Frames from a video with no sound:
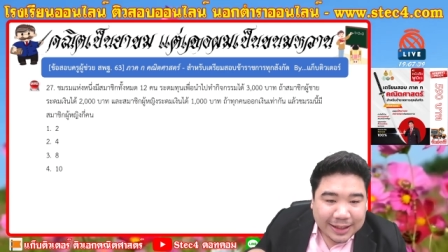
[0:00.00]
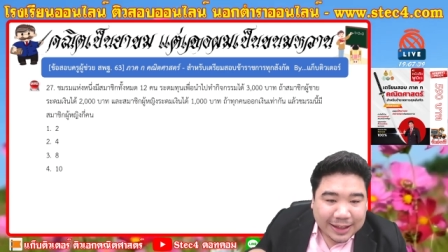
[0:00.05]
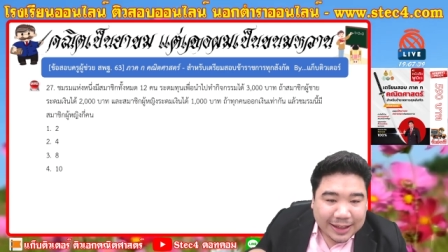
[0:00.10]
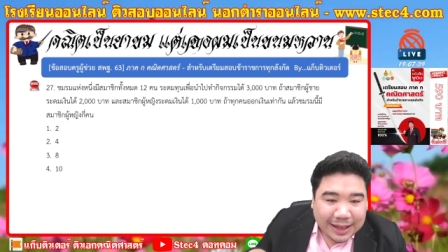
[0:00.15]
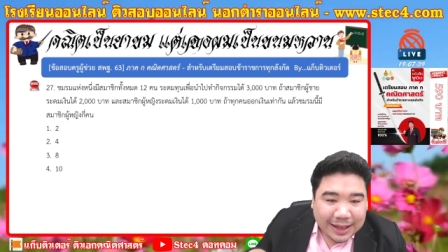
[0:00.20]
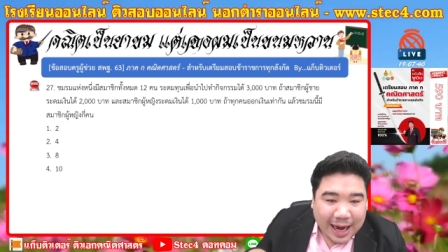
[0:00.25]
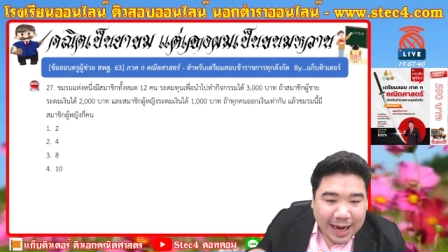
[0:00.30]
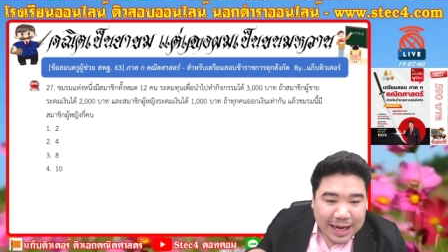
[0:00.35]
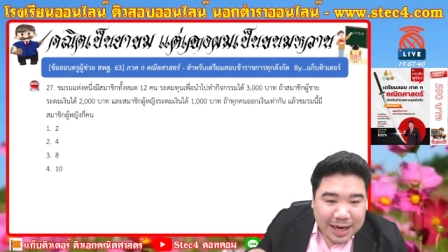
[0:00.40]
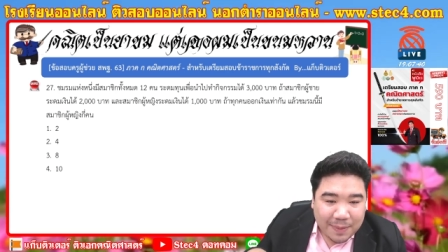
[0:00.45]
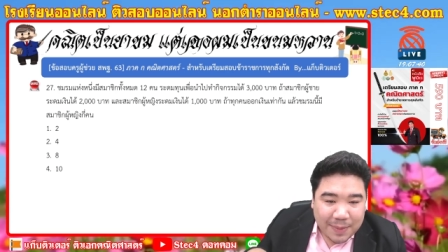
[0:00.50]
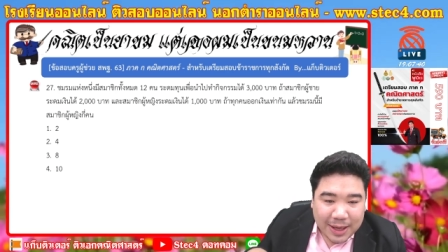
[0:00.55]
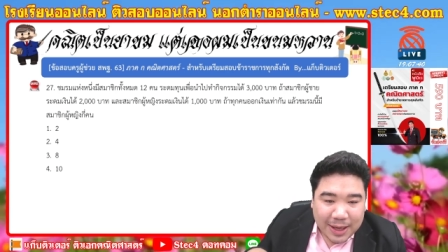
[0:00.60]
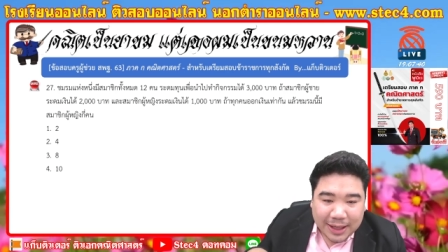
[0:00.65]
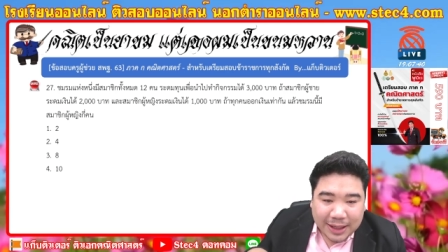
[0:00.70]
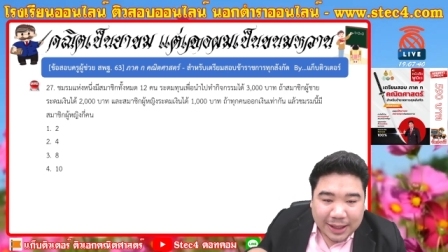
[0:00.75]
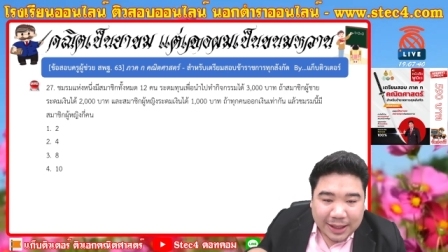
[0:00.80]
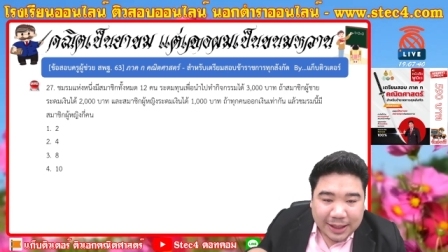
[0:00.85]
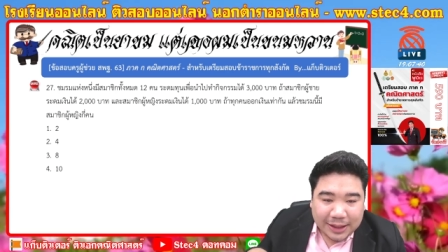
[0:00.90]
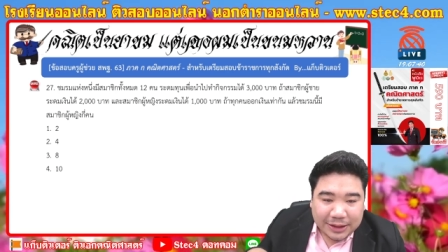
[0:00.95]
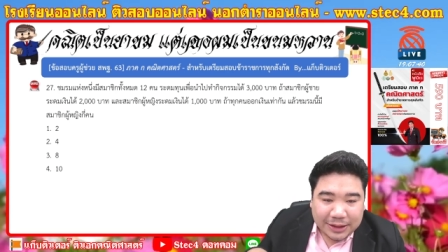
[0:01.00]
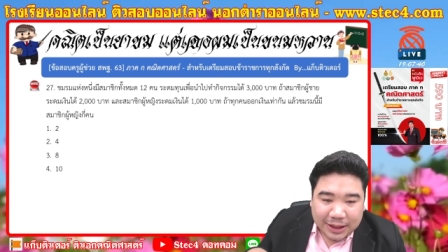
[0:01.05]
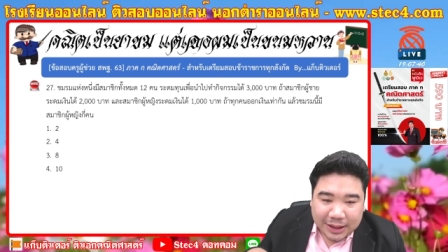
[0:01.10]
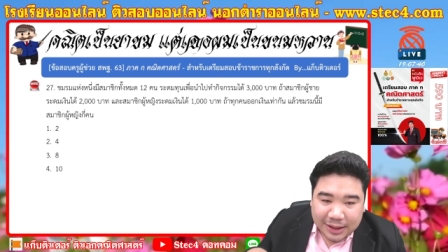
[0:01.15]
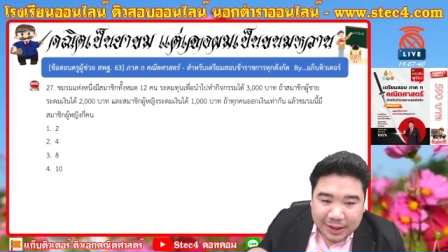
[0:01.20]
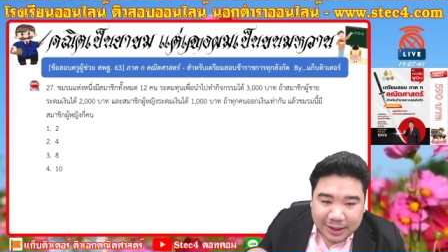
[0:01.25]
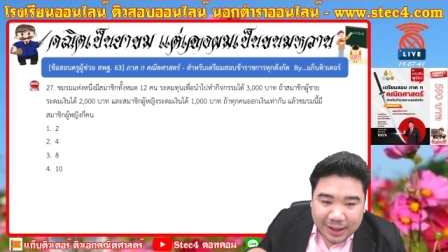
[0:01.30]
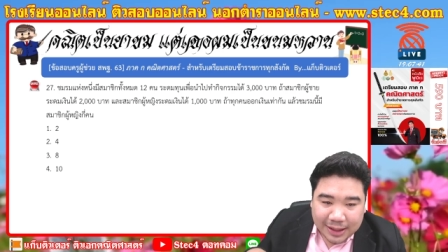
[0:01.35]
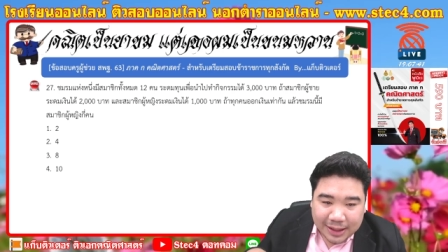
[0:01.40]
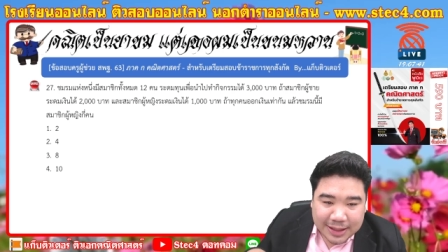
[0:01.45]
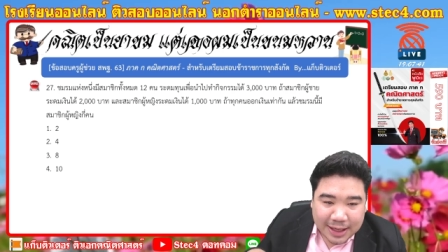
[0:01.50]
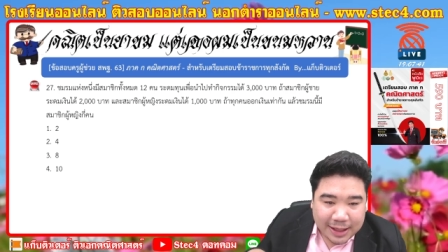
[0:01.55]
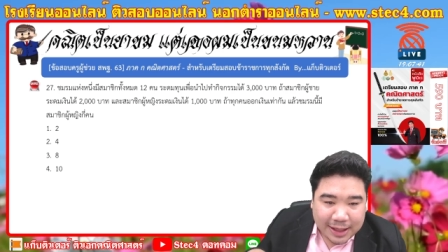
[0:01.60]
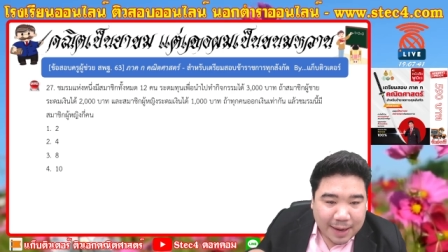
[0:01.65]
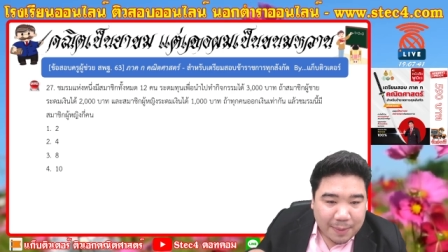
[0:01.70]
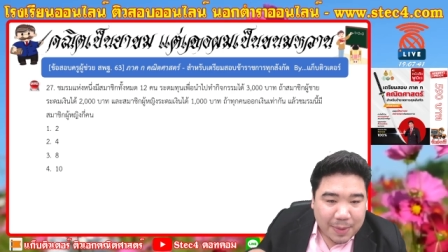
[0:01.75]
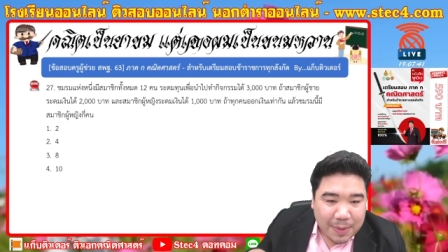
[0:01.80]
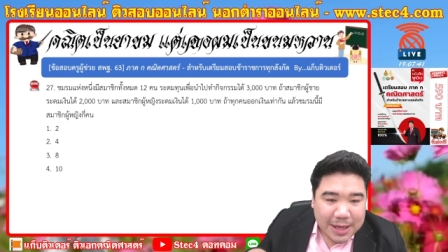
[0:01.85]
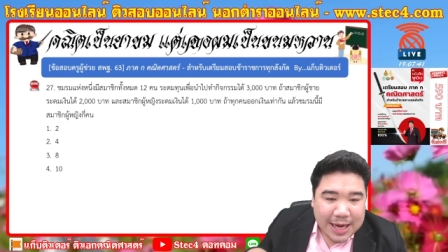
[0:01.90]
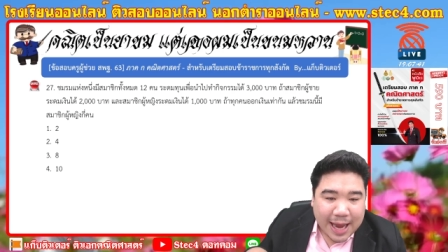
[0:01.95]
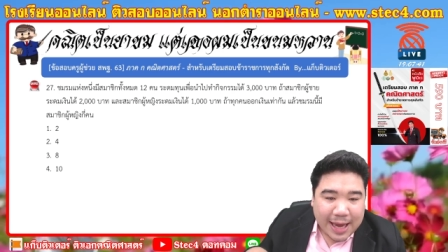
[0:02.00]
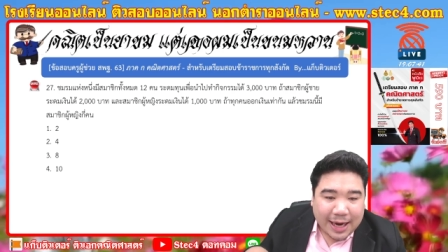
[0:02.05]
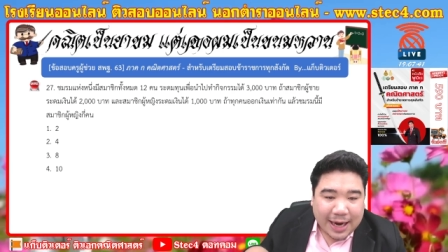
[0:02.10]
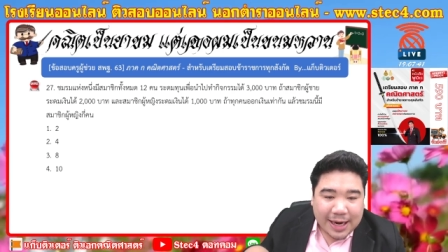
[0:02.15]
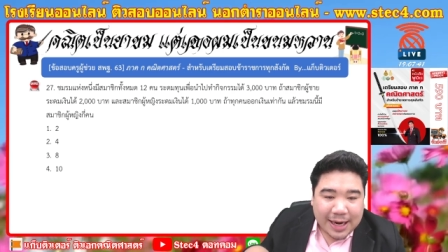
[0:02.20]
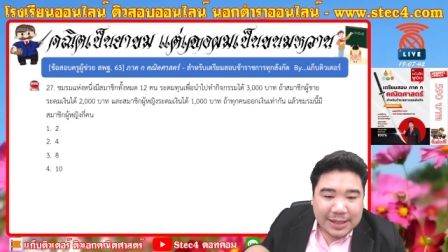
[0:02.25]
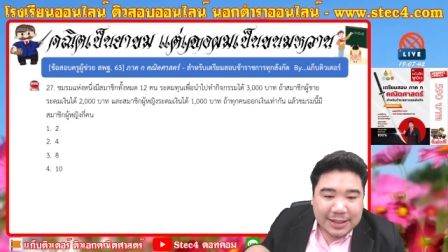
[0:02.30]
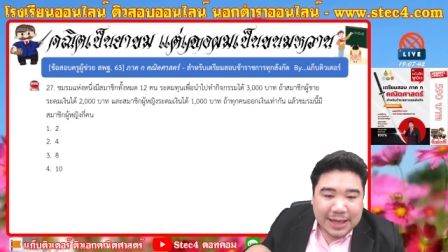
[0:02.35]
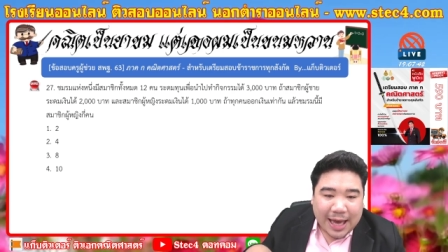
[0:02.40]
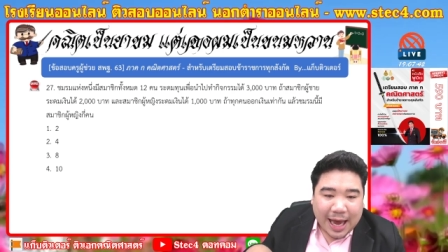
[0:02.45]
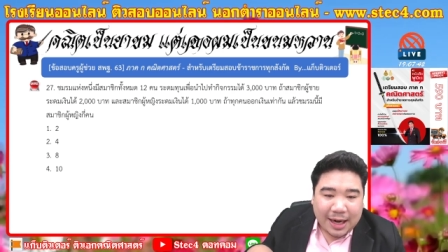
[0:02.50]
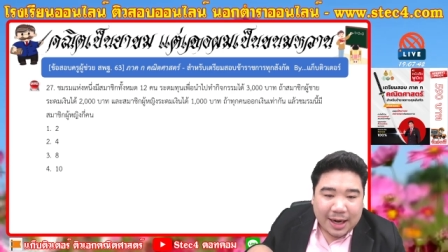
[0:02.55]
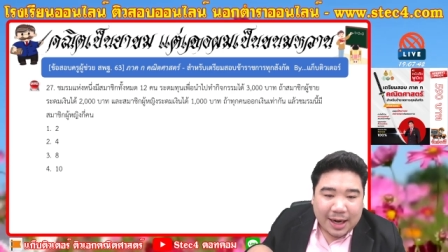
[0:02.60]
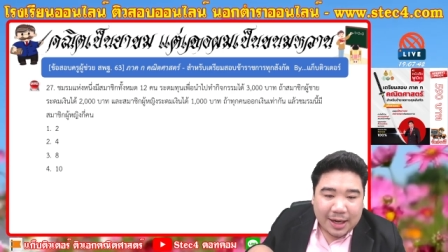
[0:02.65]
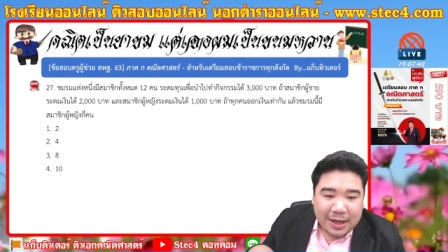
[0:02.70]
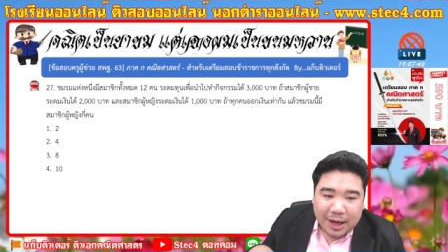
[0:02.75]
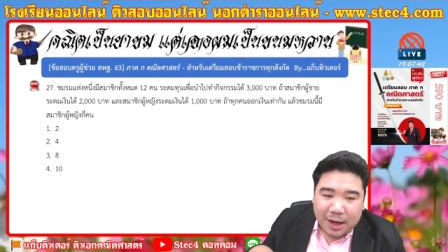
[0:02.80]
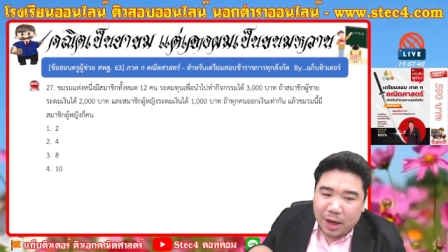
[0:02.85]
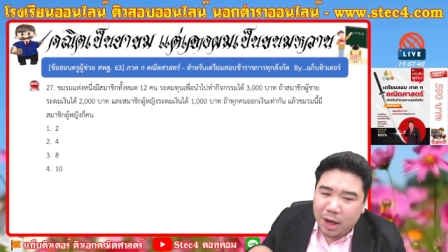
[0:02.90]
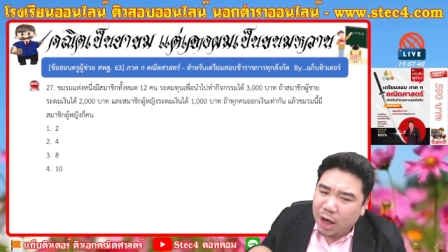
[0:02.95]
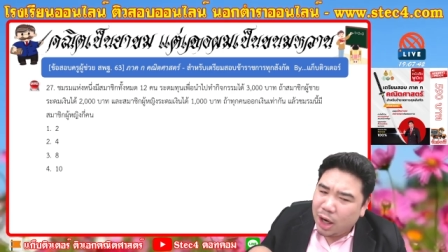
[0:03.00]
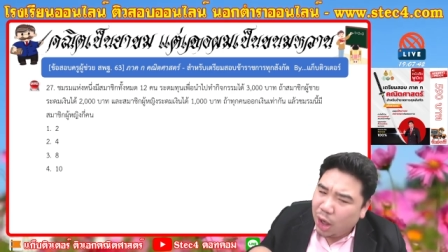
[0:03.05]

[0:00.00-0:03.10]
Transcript: ใครยังไม่เคยเจออาจารย์แก้บรรยายคณิตศาสตร์เลยเนี่ย